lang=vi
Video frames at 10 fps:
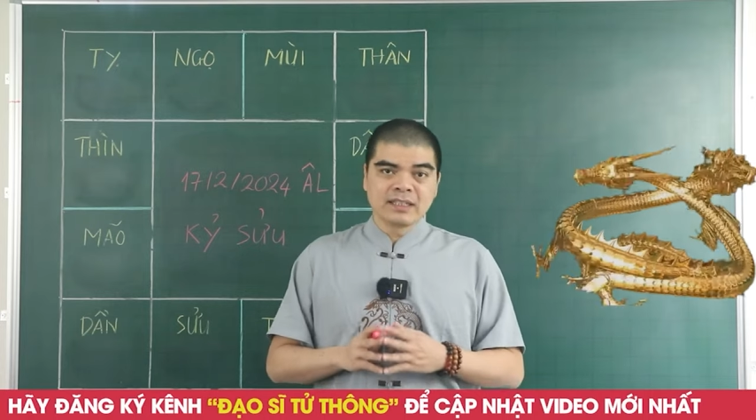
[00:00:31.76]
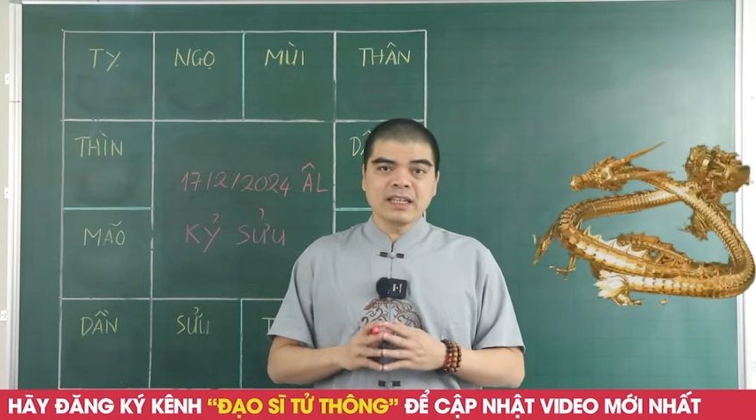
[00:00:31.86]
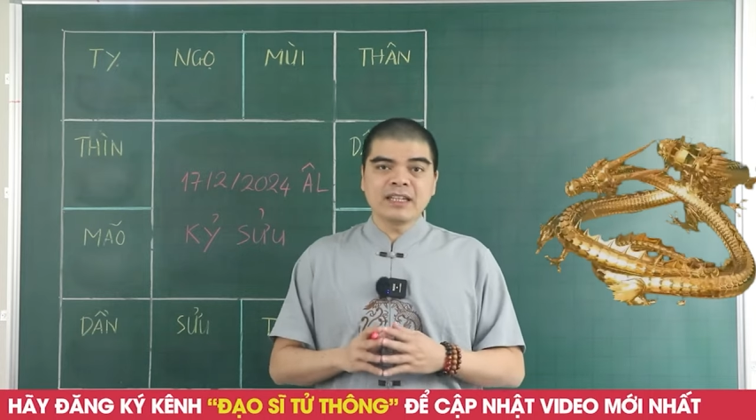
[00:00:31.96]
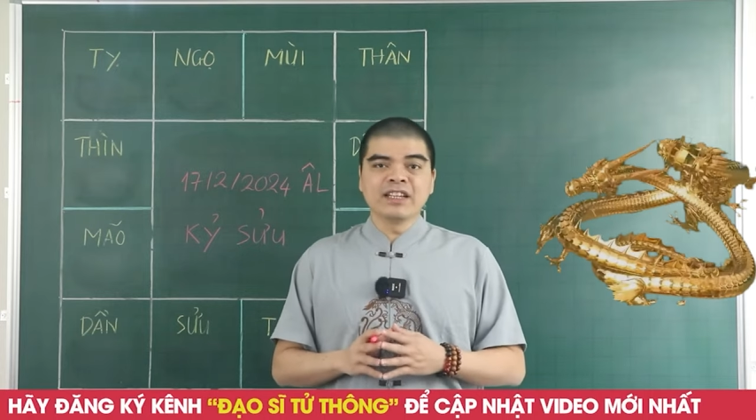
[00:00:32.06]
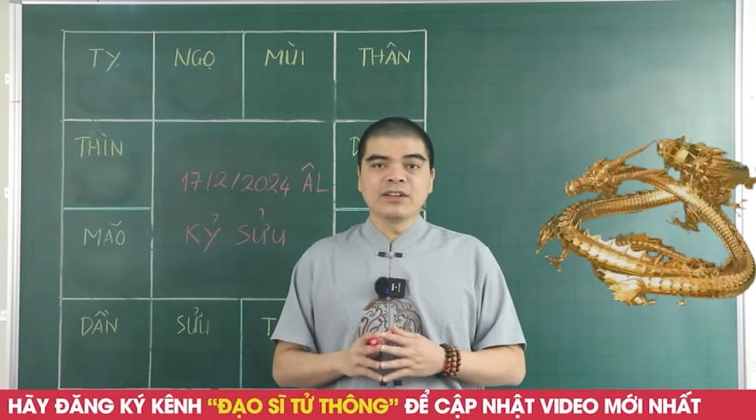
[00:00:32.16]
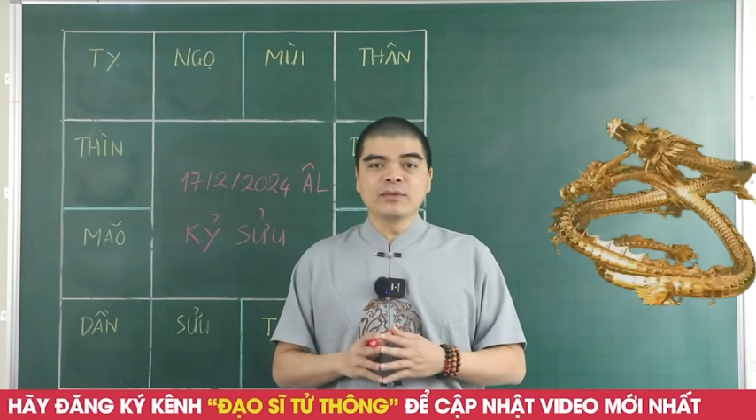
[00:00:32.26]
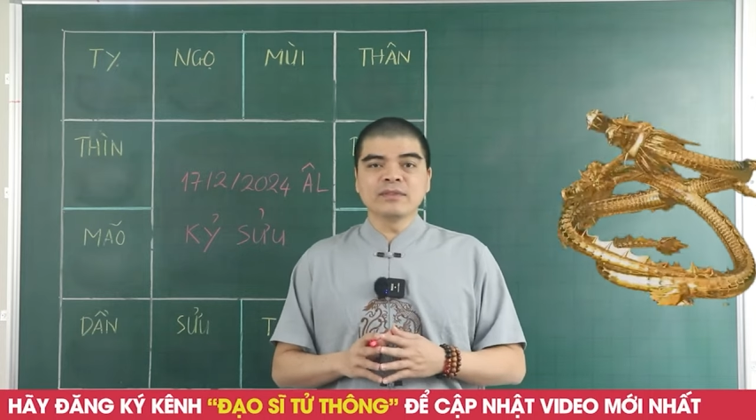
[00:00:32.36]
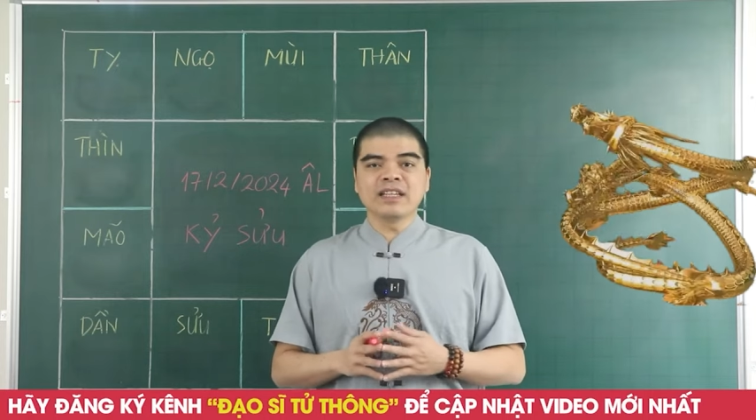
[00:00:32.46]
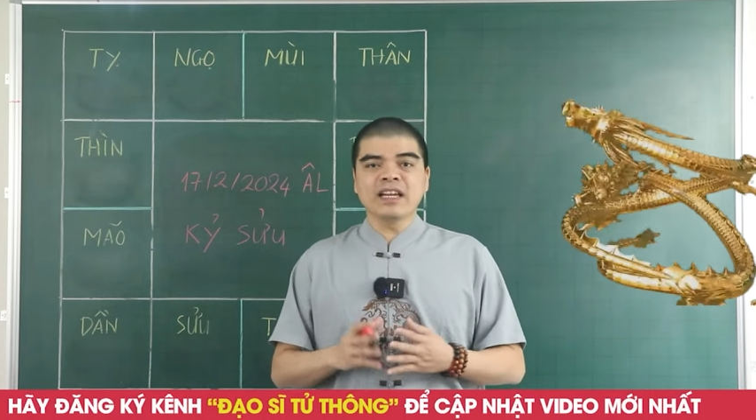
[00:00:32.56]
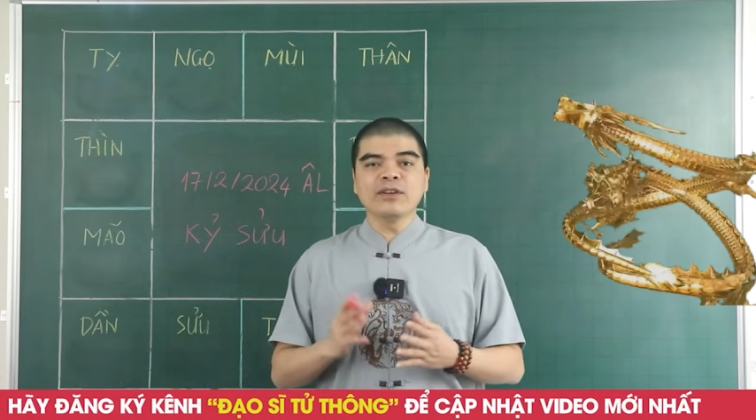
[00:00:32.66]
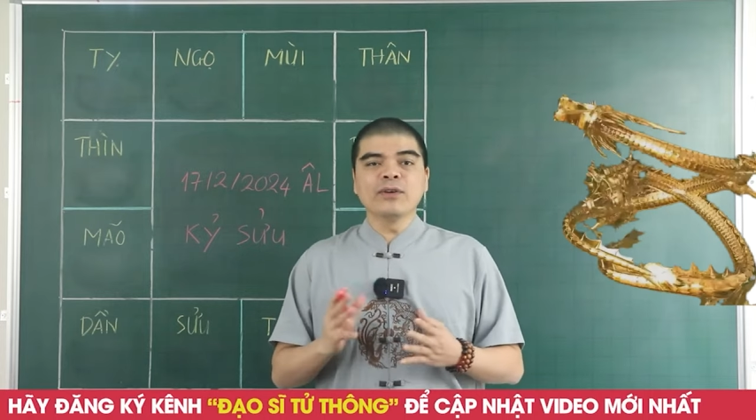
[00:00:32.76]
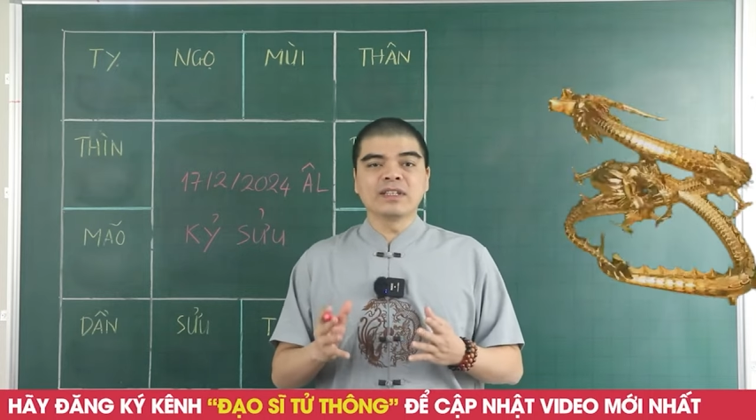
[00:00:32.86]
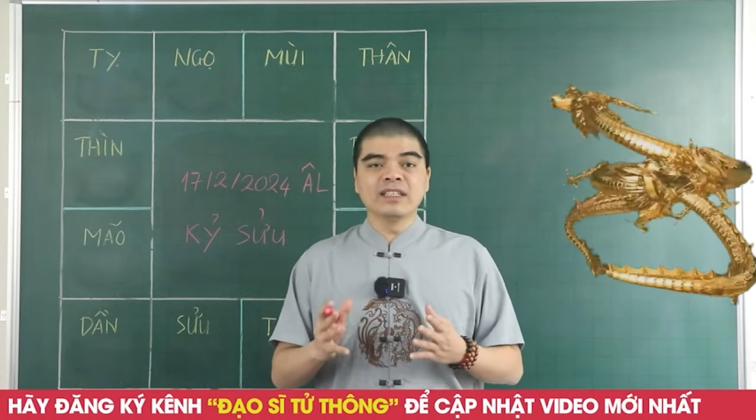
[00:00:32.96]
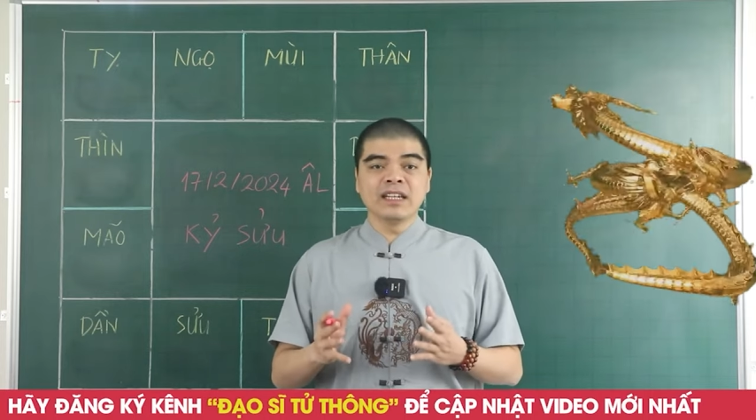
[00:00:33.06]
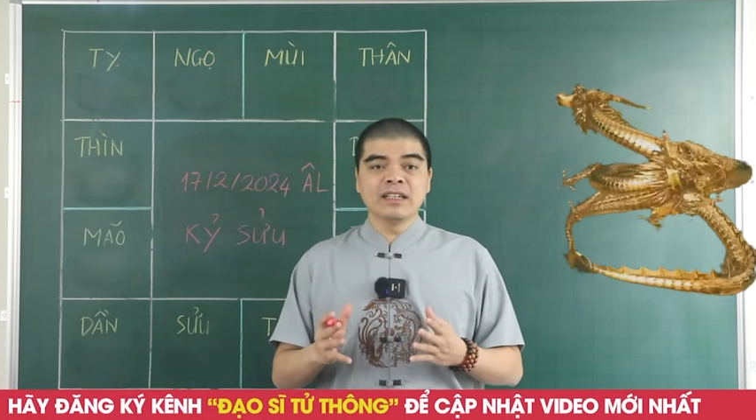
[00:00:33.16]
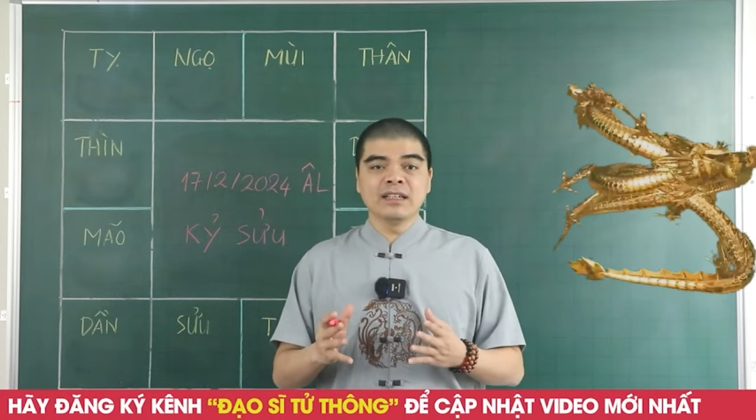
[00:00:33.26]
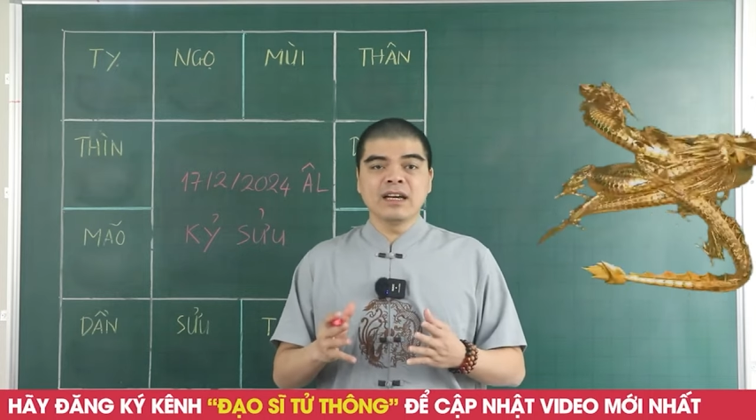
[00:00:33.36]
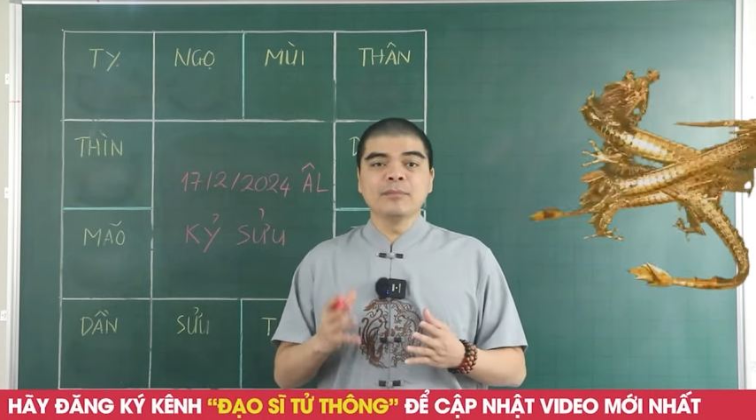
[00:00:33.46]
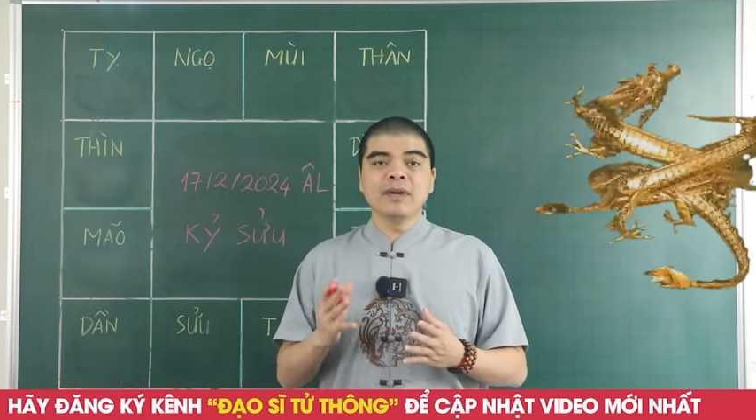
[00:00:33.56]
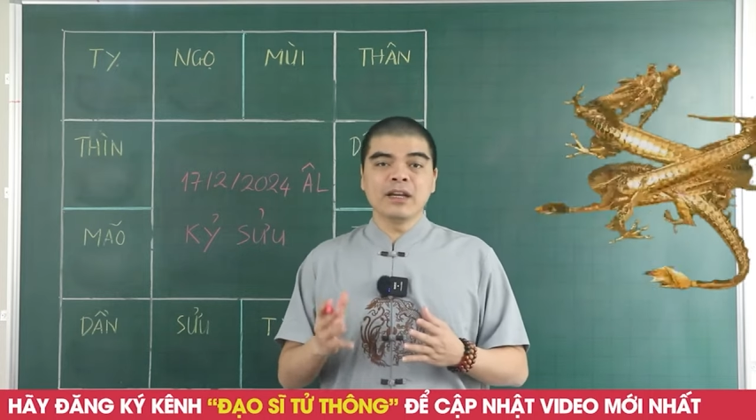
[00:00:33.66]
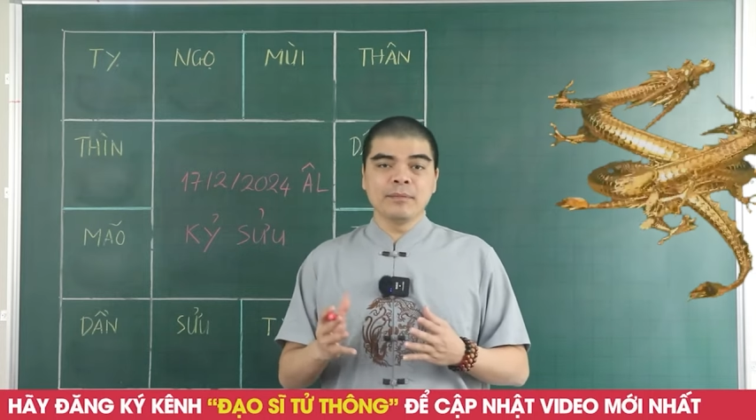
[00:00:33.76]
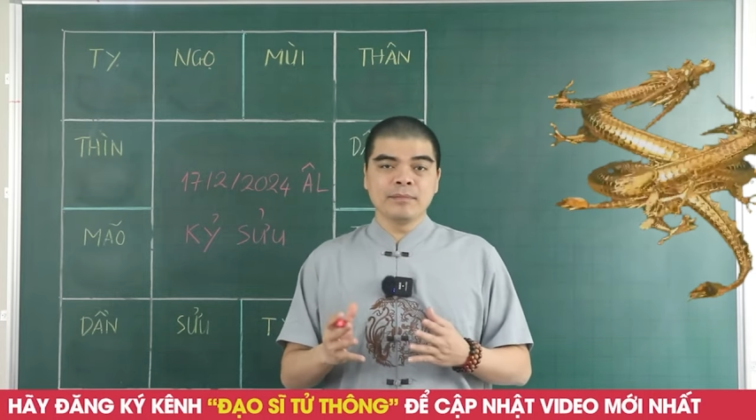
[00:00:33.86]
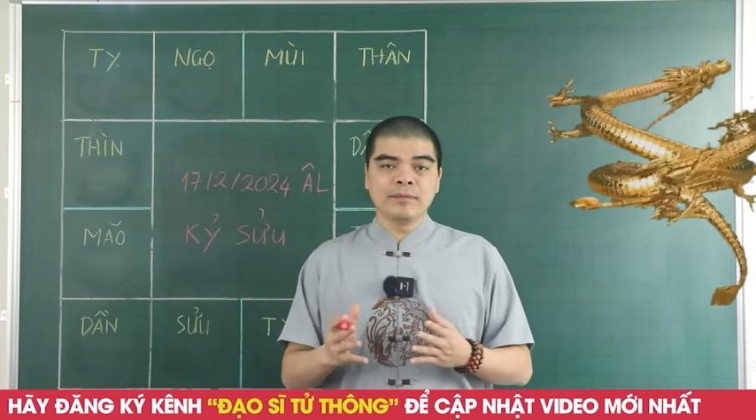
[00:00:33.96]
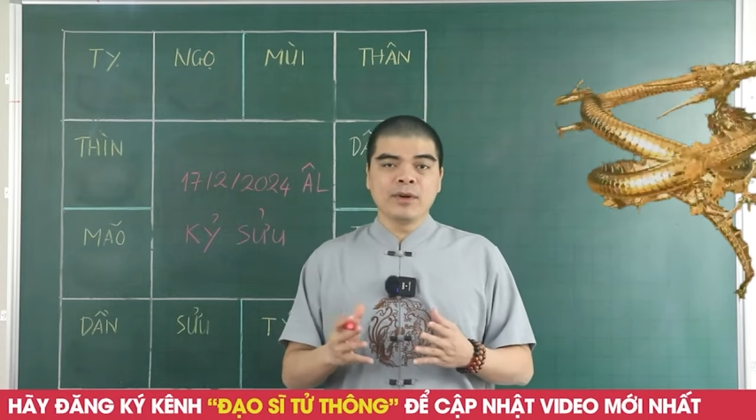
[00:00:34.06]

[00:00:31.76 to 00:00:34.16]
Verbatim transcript: Gia đình cũng sẽ đột nhiên ấm êm,